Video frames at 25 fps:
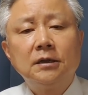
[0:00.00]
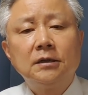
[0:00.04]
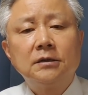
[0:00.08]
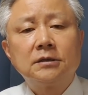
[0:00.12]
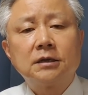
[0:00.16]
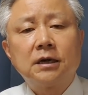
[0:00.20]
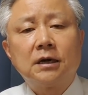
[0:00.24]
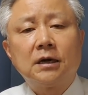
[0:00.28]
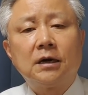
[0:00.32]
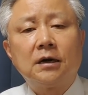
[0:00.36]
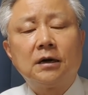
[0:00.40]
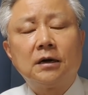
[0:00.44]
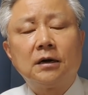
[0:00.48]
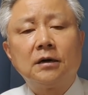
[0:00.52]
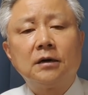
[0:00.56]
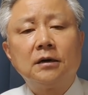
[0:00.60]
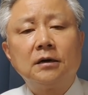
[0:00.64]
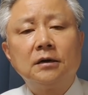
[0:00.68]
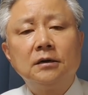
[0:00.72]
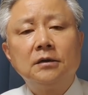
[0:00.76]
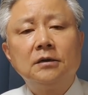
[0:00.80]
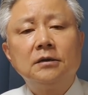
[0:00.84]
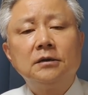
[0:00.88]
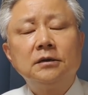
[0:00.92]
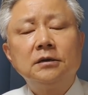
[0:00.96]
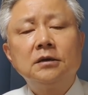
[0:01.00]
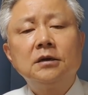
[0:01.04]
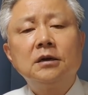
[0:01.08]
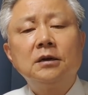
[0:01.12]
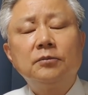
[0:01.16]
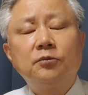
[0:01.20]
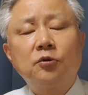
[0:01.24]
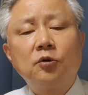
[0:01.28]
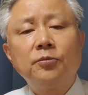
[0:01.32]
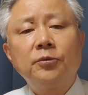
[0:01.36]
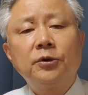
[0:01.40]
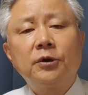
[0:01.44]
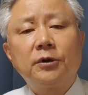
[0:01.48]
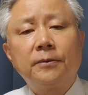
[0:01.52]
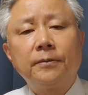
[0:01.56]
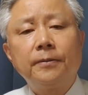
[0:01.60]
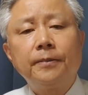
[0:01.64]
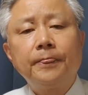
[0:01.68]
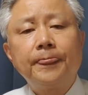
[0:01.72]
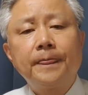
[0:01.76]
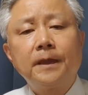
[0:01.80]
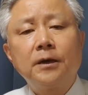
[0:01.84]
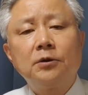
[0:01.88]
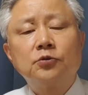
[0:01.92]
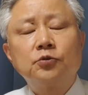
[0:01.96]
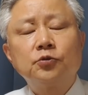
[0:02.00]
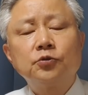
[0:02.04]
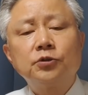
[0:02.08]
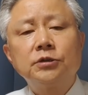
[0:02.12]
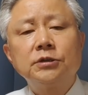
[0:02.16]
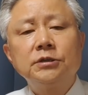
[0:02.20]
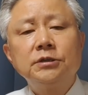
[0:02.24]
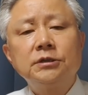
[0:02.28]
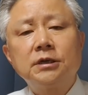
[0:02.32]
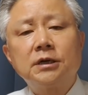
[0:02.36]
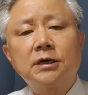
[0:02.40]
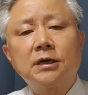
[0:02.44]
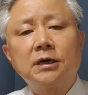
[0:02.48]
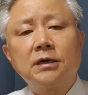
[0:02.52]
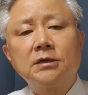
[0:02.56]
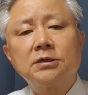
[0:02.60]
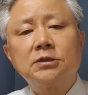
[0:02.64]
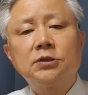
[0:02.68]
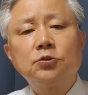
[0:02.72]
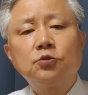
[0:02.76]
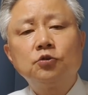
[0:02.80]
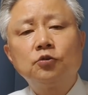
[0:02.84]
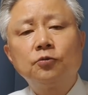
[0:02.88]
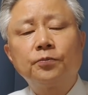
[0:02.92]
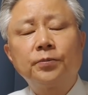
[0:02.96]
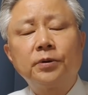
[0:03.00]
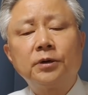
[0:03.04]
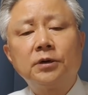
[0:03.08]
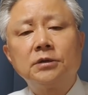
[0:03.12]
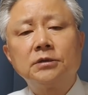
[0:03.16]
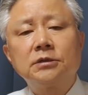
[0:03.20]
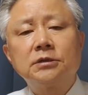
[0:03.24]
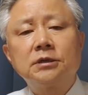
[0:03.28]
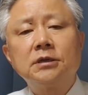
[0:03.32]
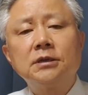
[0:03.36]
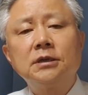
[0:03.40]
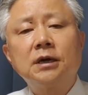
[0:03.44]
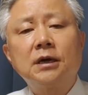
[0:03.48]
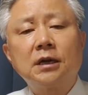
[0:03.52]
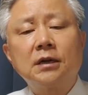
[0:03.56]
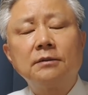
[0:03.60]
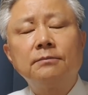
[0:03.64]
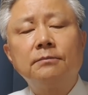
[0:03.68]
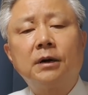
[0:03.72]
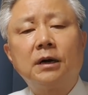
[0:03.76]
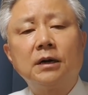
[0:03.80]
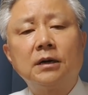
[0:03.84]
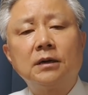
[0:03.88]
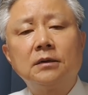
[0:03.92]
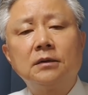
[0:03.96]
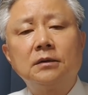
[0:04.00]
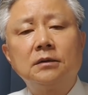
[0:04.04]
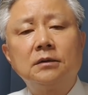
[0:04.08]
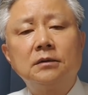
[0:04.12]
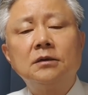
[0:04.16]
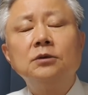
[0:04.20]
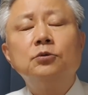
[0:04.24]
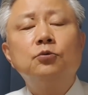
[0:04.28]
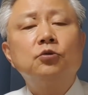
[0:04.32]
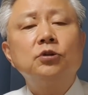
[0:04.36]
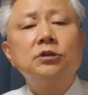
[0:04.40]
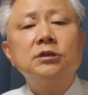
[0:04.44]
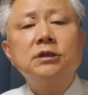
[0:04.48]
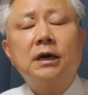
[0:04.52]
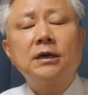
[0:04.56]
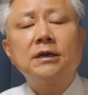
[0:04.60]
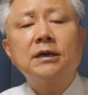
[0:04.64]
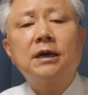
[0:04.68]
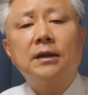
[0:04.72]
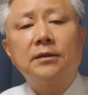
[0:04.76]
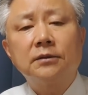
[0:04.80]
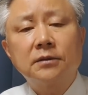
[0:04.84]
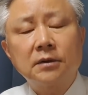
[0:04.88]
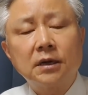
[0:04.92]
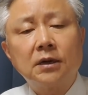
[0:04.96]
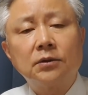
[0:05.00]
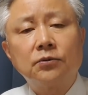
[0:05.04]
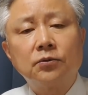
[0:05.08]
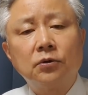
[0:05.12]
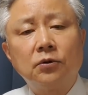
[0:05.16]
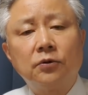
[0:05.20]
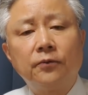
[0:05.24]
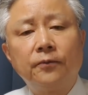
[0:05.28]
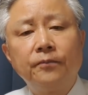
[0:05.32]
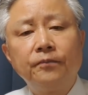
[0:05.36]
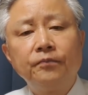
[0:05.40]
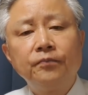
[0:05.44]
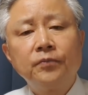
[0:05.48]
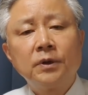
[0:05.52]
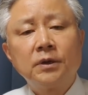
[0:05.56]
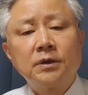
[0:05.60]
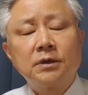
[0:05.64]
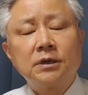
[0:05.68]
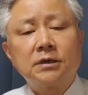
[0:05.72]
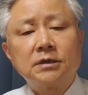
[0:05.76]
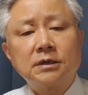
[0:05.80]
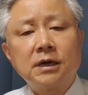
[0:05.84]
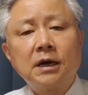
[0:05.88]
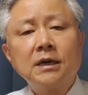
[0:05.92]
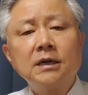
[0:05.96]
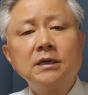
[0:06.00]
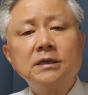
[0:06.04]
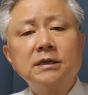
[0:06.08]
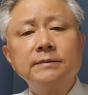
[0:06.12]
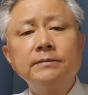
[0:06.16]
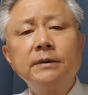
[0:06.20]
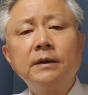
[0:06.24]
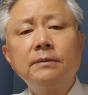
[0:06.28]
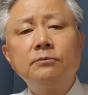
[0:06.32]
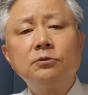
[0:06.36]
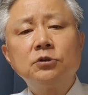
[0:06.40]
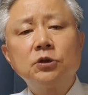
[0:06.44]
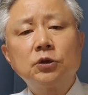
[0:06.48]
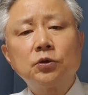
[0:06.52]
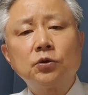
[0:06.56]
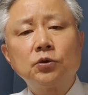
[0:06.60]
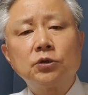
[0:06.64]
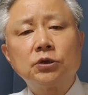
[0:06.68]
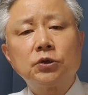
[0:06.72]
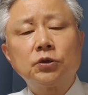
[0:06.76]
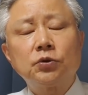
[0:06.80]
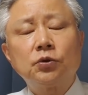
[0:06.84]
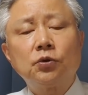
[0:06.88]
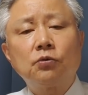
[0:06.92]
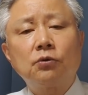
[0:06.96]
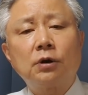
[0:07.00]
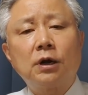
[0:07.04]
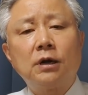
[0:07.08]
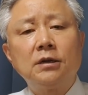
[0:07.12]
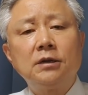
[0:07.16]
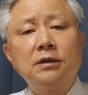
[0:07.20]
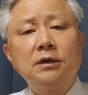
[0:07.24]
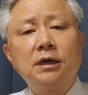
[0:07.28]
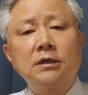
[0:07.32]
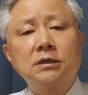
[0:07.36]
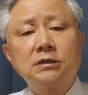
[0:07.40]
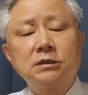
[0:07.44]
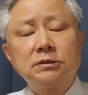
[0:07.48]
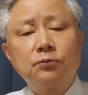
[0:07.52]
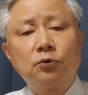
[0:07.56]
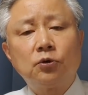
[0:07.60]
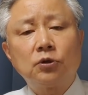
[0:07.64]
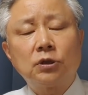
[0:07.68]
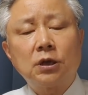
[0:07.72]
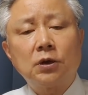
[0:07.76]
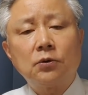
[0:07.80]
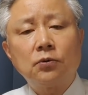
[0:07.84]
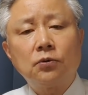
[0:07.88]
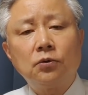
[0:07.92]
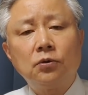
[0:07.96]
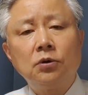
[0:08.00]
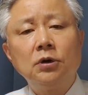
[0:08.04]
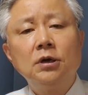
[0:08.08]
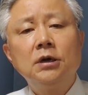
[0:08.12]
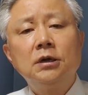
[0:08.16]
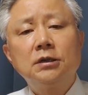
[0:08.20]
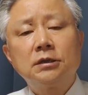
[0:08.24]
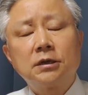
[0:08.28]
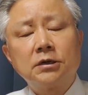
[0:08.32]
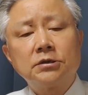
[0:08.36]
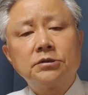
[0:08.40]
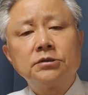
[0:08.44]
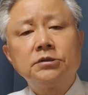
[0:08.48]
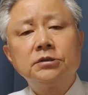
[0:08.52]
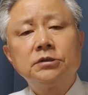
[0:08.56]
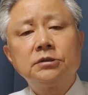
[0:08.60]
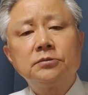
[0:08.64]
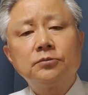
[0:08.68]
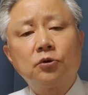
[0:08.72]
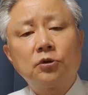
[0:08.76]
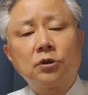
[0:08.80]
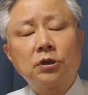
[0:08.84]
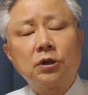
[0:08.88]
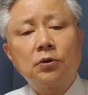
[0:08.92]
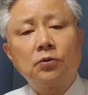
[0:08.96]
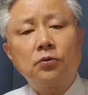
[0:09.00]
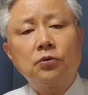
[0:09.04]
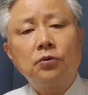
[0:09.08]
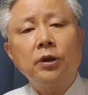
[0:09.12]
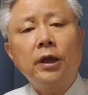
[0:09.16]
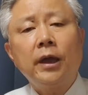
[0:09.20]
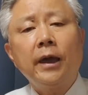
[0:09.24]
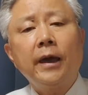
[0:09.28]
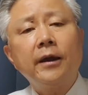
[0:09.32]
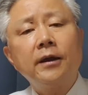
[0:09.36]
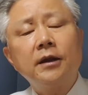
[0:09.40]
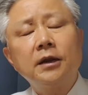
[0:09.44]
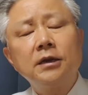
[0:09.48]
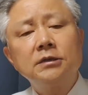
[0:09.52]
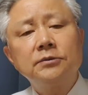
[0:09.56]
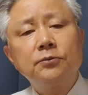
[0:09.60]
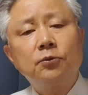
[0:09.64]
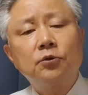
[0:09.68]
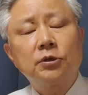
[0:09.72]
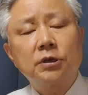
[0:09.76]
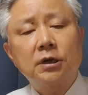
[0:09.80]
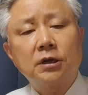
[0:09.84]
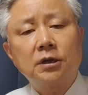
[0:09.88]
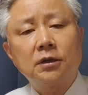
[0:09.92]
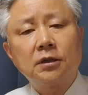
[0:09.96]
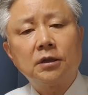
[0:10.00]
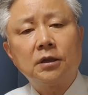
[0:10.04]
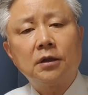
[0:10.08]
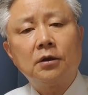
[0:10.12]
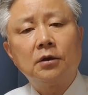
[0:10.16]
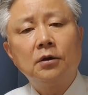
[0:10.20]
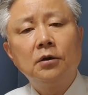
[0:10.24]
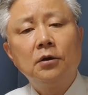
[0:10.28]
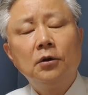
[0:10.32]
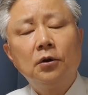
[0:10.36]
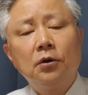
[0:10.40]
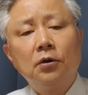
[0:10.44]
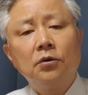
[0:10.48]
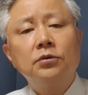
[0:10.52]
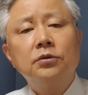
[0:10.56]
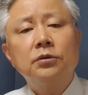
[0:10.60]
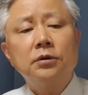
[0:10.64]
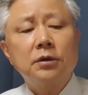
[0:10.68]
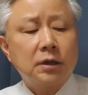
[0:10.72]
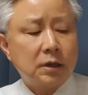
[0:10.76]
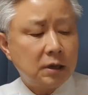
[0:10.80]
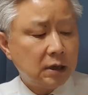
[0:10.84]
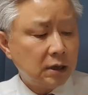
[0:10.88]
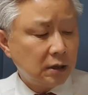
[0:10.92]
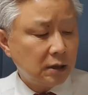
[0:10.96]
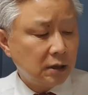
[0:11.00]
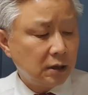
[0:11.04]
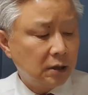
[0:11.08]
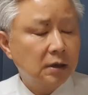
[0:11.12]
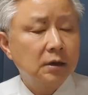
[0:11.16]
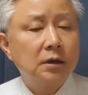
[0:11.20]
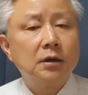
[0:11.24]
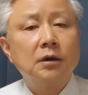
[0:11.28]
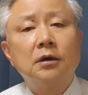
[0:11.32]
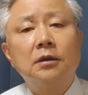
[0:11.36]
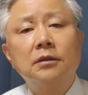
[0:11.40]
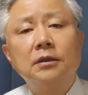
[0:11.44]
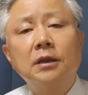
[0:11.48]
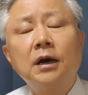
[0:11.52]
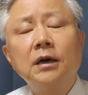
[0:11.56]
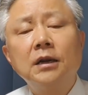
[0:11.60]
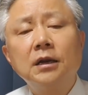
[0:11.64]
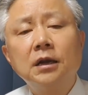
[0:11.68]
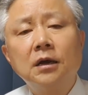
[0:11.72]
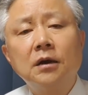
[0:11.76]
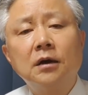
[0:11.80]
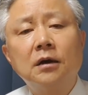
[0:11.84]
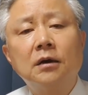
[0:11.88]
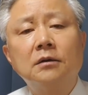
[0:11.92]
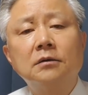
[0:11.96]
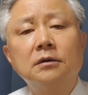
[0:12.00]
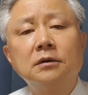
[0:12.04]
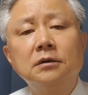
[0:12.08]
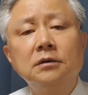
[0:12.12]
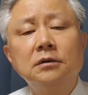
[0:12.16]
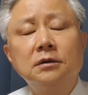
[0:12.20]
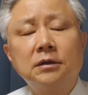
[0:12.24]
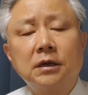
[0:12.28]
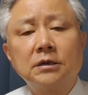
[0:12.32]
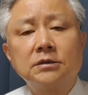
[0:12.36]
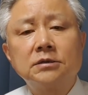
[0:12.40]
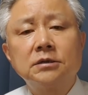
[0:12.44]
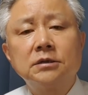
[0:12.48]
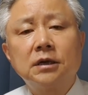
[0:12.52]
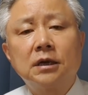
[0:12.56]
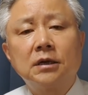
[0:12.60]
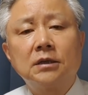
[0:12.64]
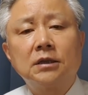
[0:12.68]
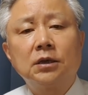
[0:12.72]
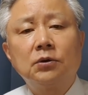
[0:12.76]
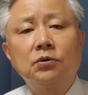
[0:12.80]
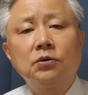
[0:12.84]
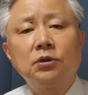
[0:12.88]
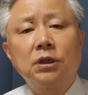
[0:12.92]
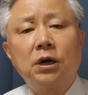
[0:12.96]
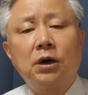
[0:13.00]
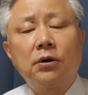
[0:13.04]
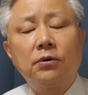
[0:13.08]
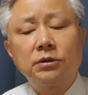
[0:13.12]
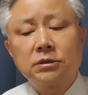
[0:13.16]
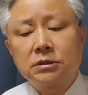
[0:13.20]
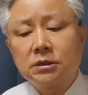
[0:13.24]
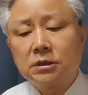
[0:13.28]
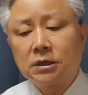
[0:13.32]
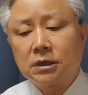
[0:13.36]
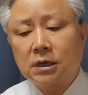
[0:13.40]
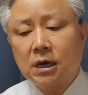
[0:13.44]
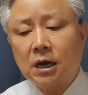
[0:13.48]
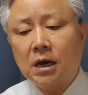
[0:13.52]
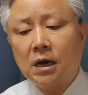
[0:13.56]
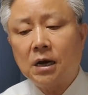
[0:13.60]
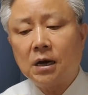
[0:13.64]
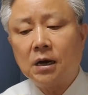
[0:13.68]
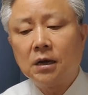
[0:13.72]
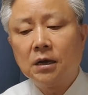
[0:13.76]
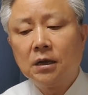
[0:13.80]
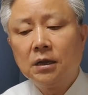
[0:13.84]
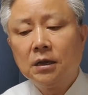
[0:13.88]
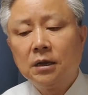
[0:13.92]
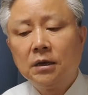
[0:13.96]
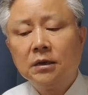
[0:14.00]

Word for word: 자, 이걸 보면 수신제가 치국평 천하는 말을 굳이 하지 않더라도 자, 자기 집안 문제도 제대로 관리하지 못하고 다스리지 못하고 해결하지 못하는데 어떻게 나라를 다스리겠다고 나왔을까?